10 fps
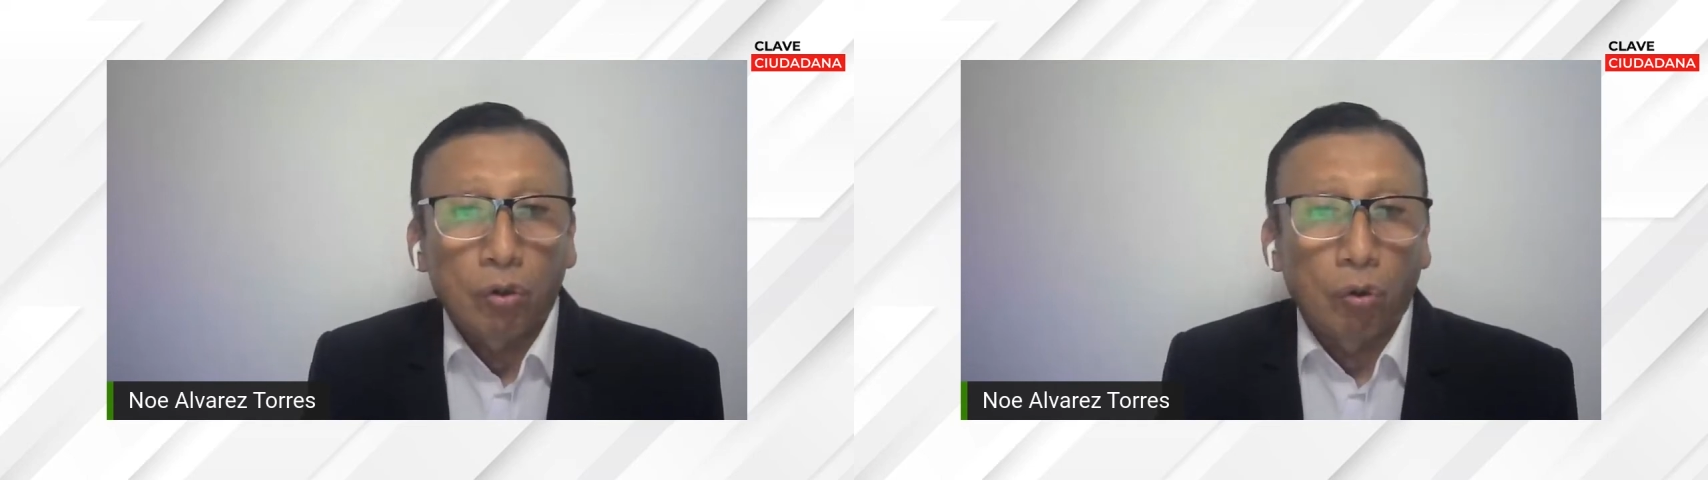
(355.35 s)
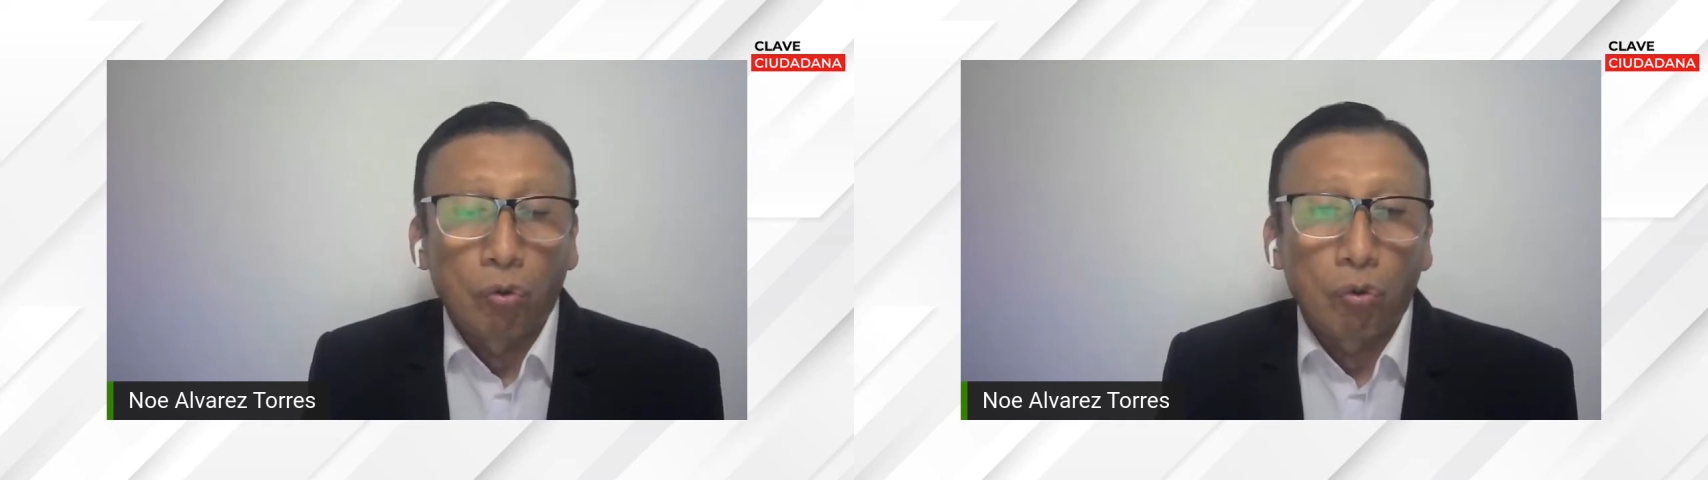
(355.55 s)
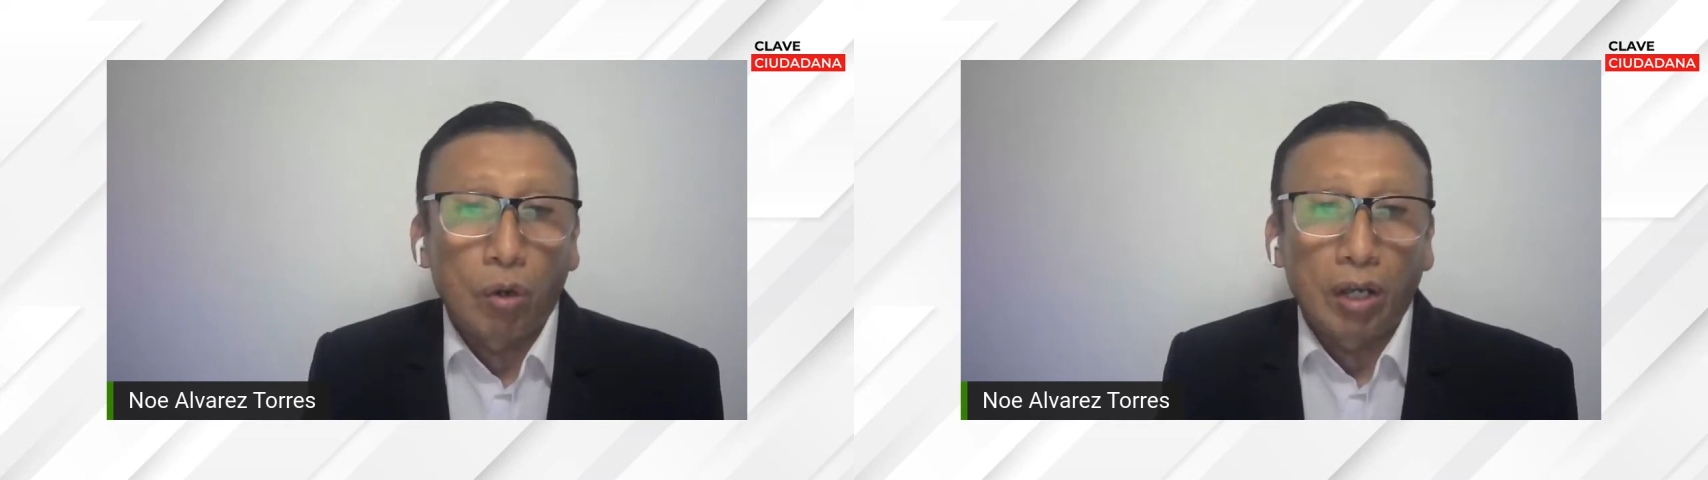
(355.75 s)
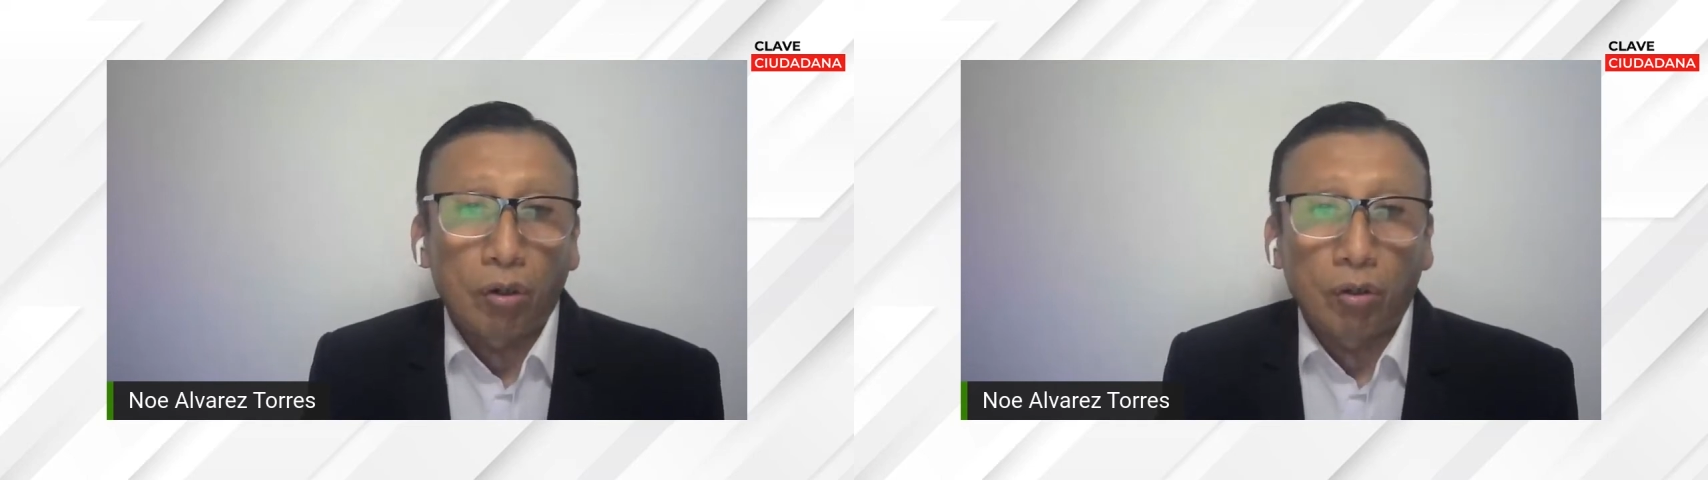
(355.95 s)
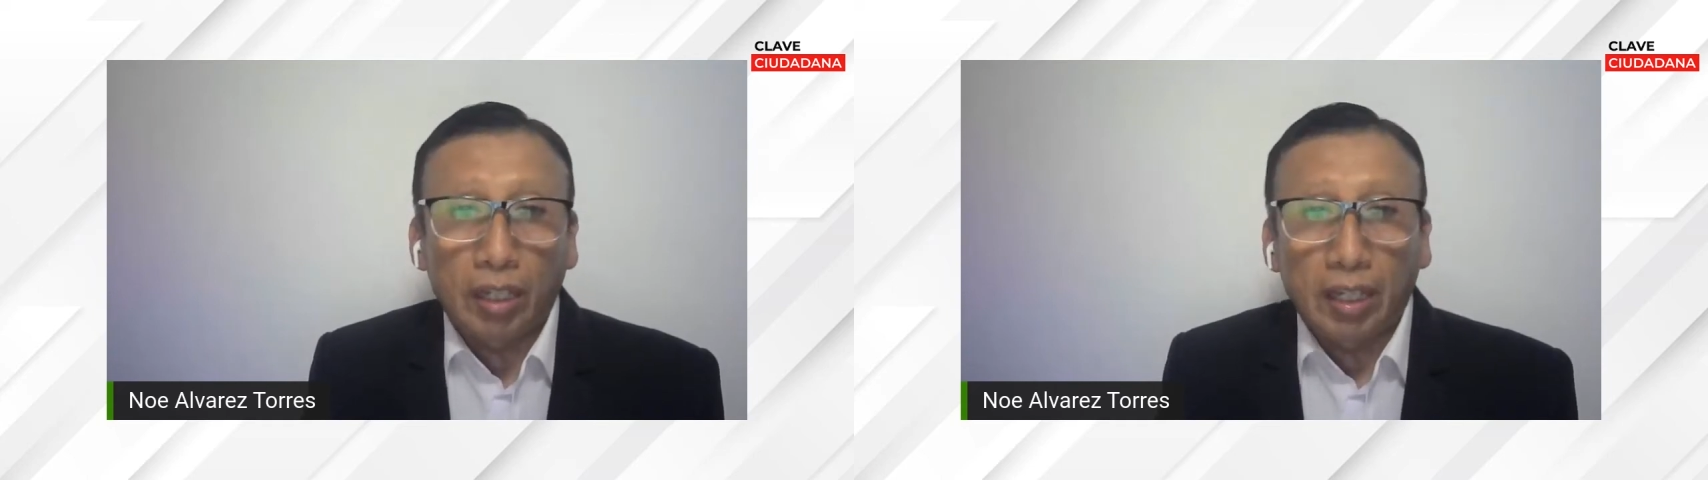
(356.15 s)
con un
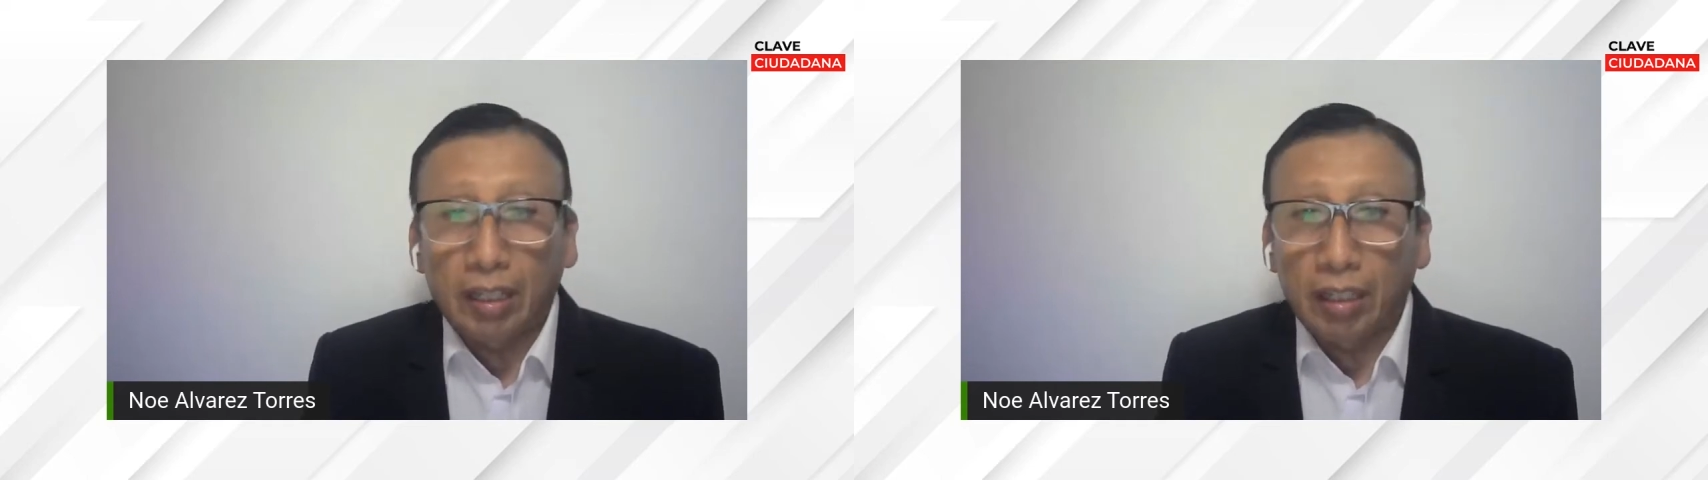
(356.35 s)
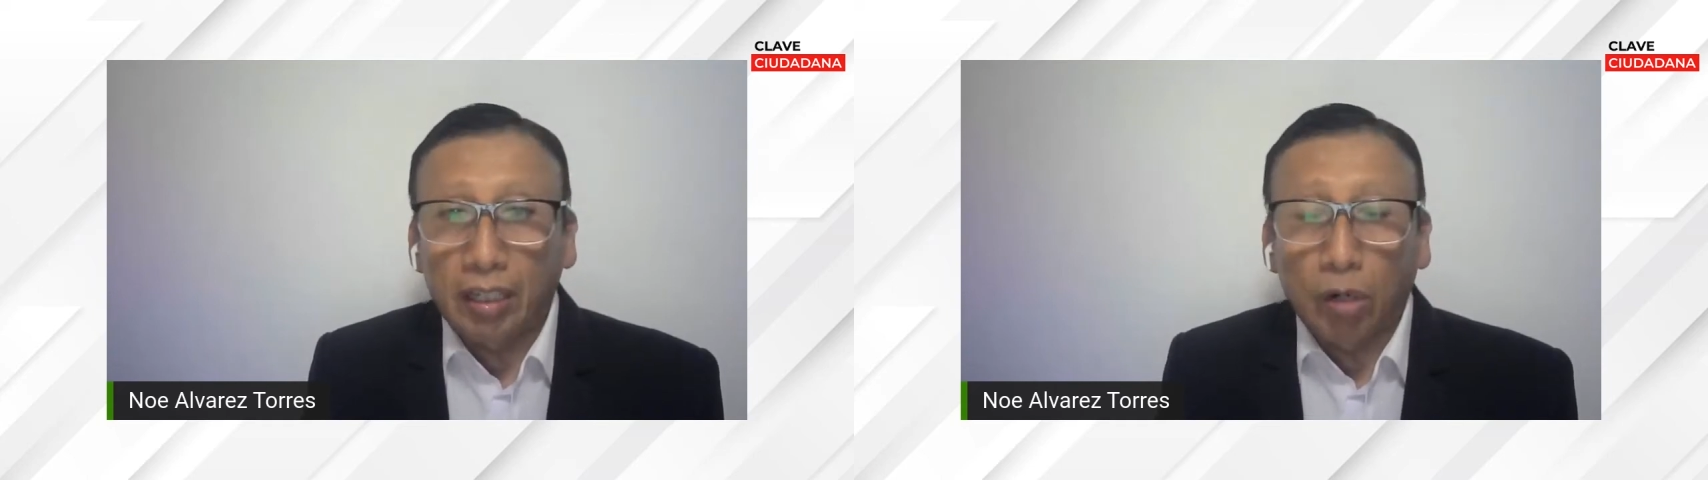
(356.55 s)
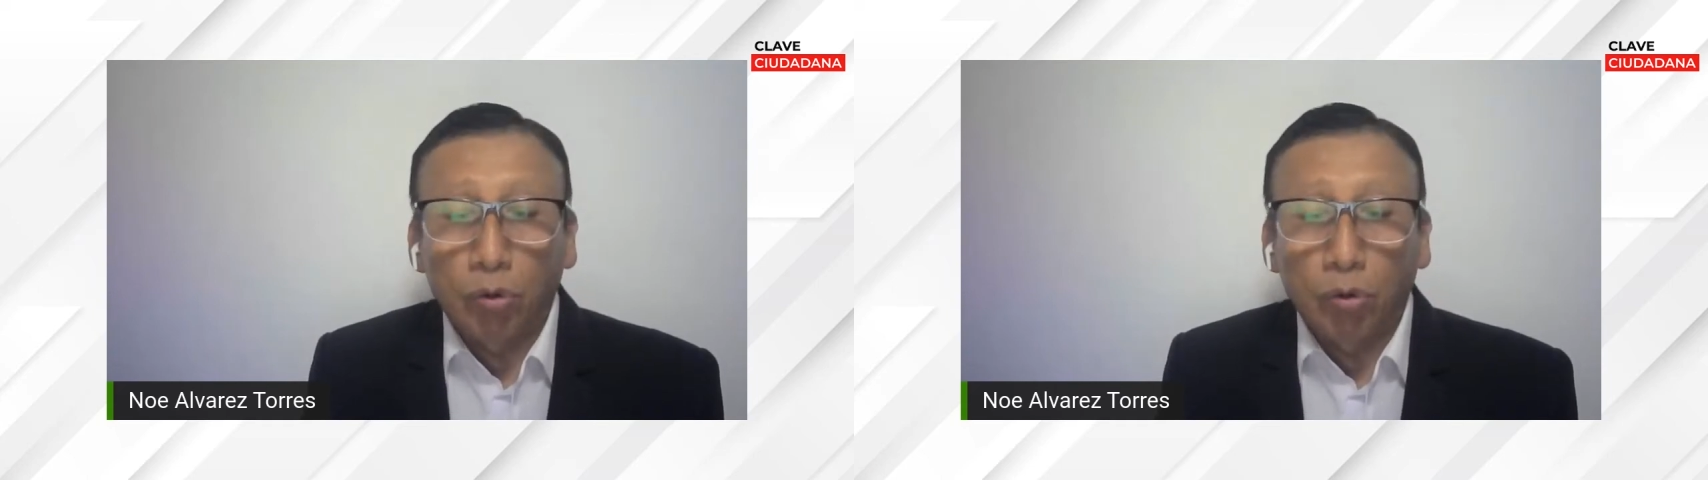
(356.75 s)
cuadro de,